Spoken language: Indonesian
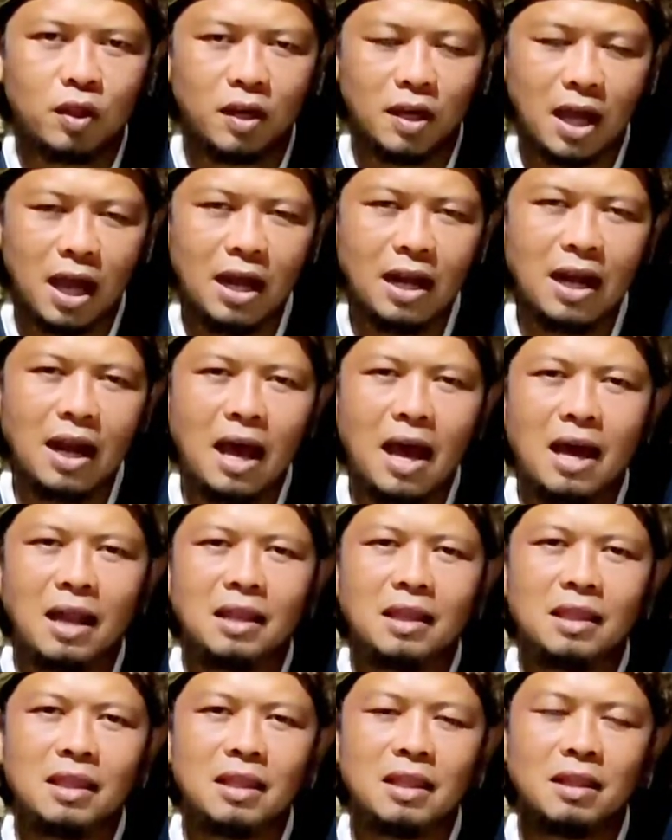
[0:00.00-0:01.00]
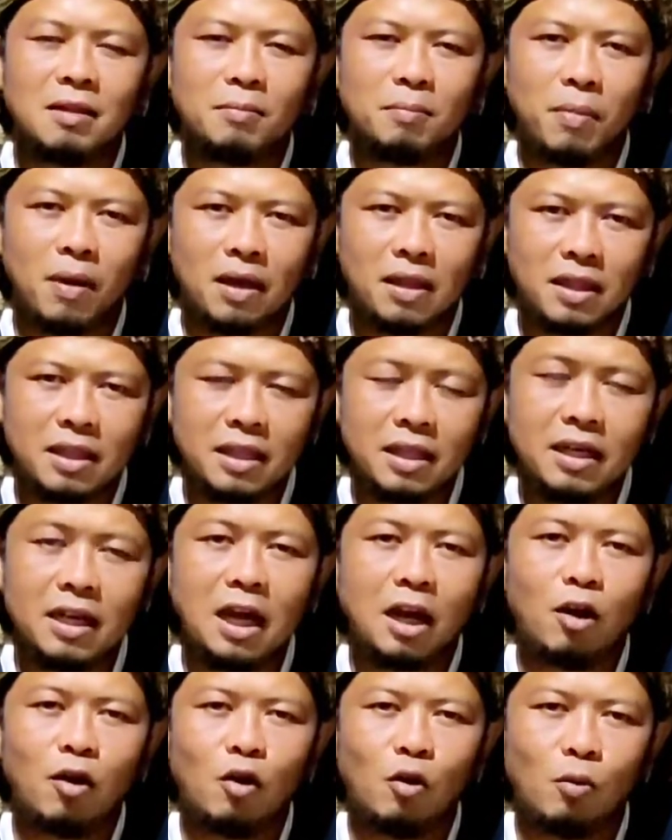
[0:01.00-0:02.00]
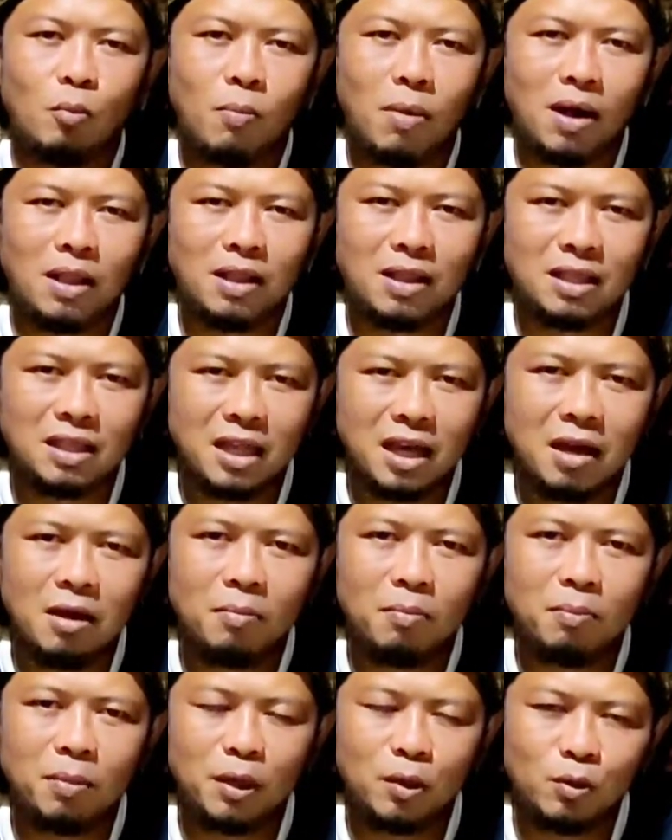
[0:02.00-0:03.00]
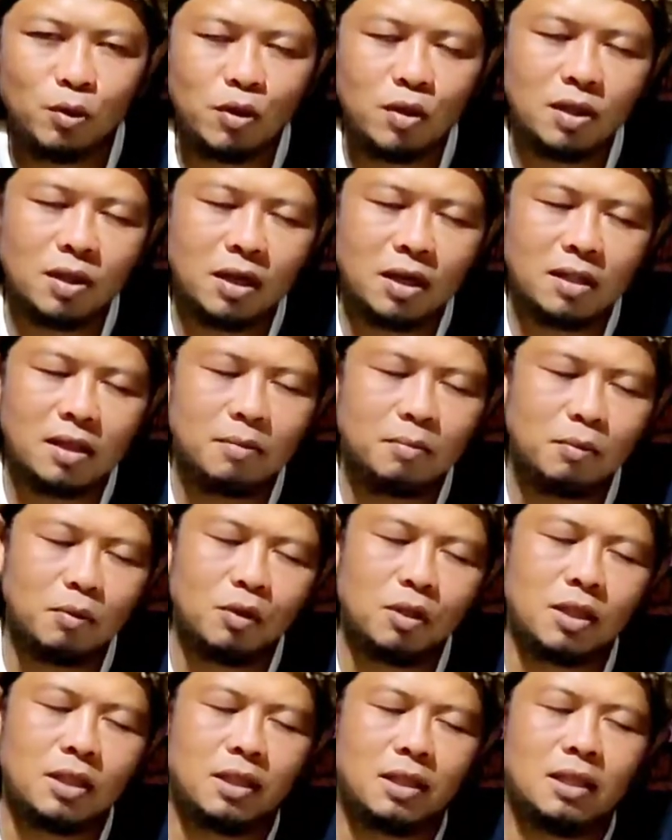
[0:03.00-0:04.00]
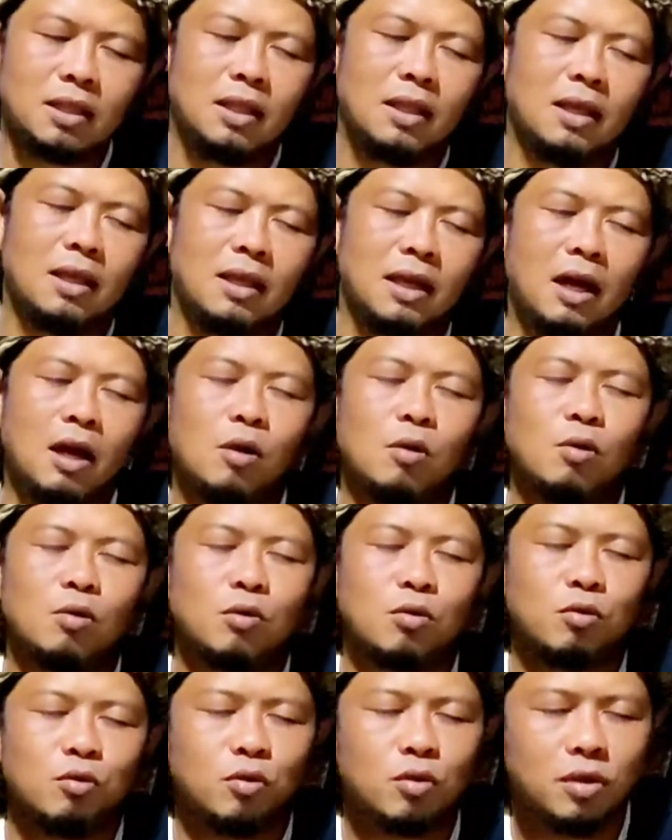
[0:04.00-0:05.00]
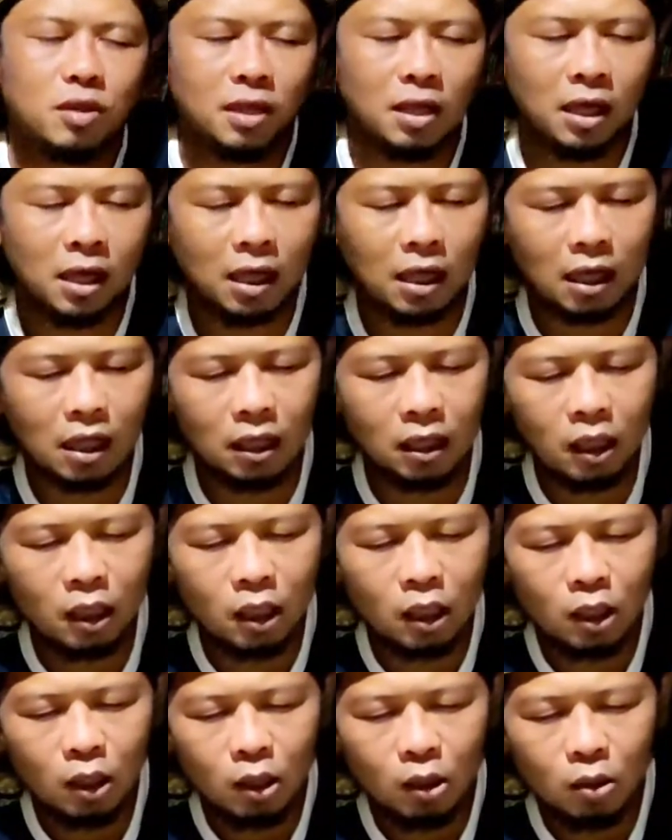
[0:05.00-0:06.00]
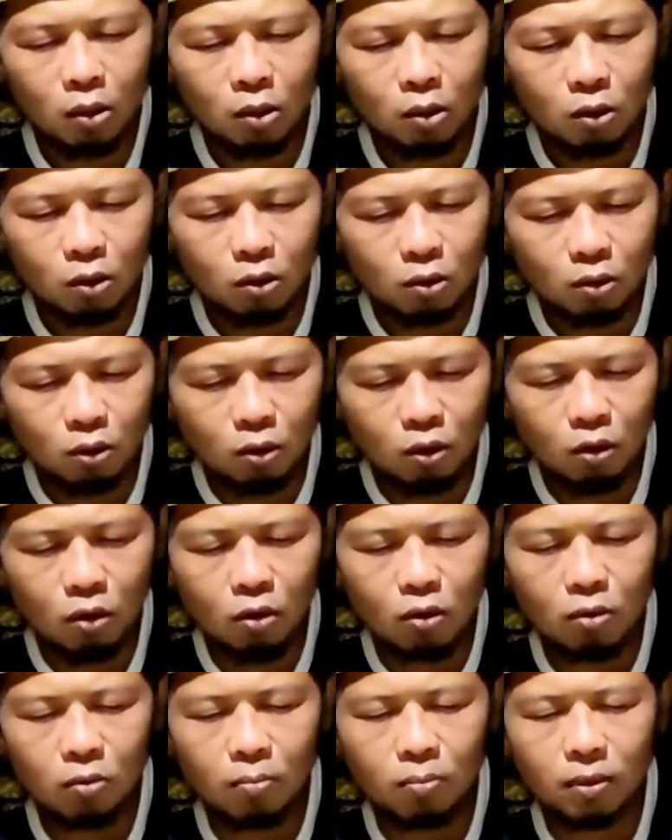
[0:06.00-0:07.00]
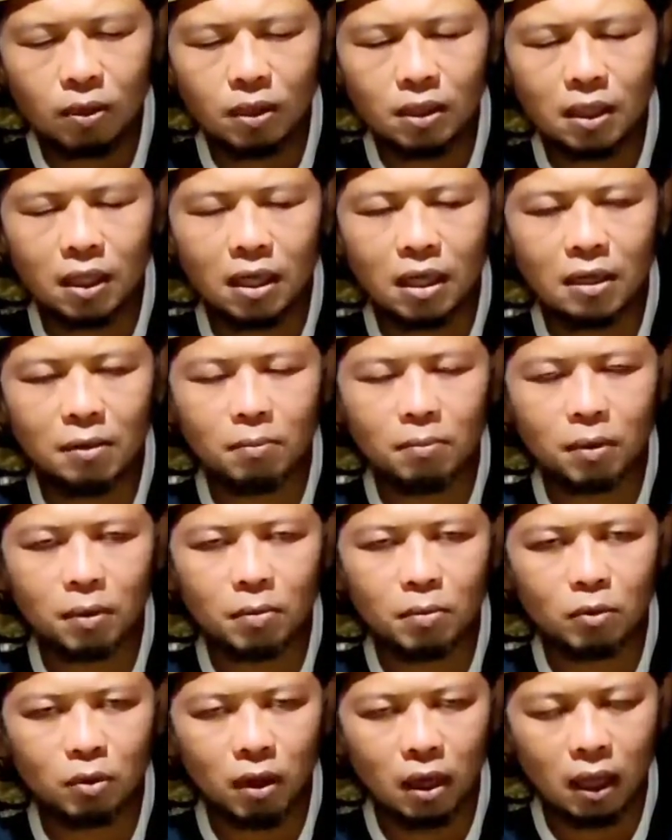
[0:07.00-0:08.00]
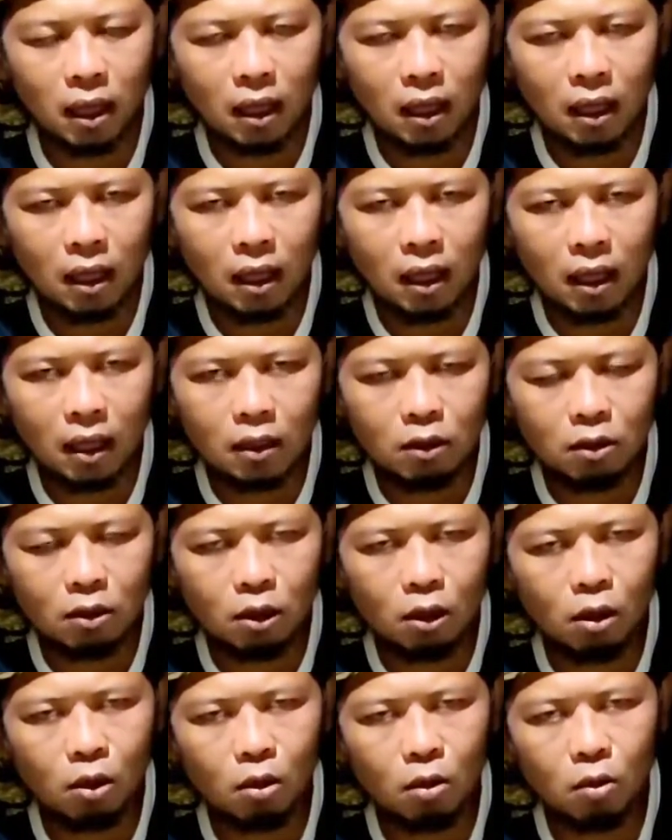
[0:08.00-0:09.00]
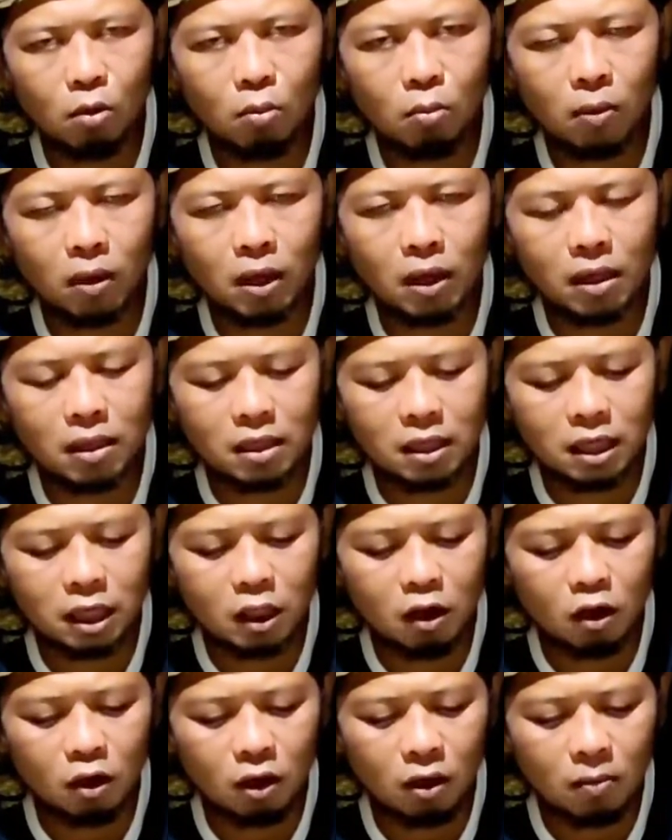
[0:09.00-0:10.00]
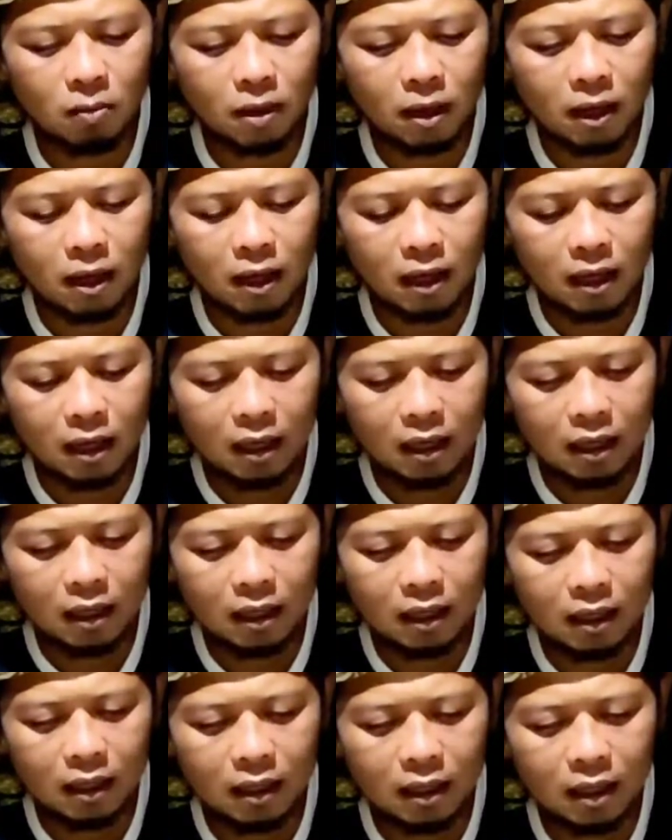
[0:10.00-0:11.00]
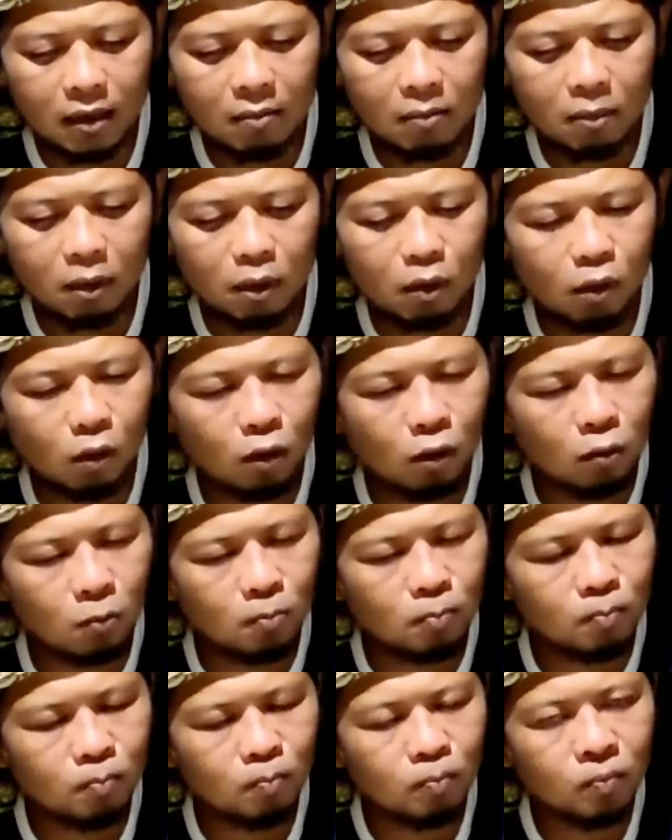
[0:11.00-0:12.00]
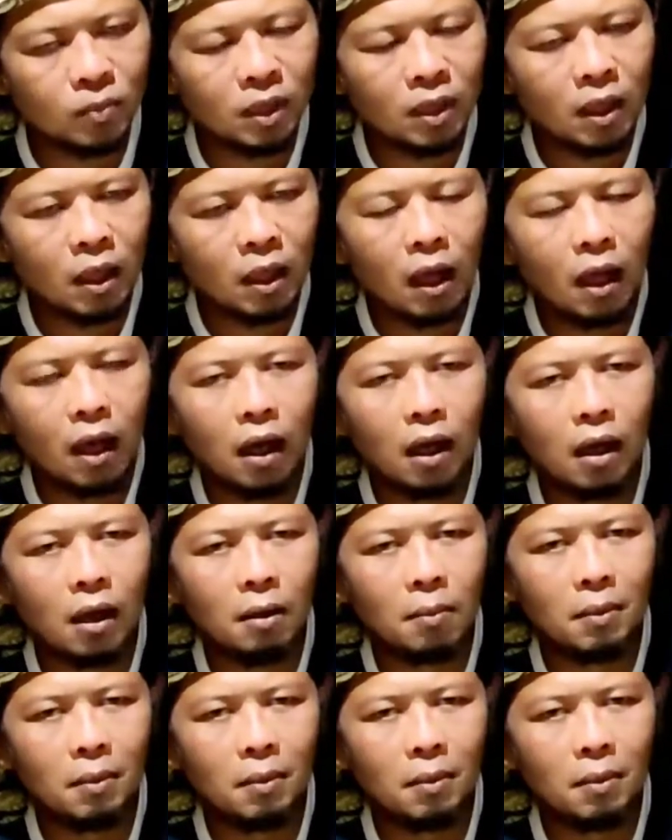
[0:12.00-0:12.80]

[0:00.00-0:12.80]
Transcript: dan antisipasi dan obatnya virus tersebut ya khususnya untuk petani pemula atau para senior barangkali yang belum e,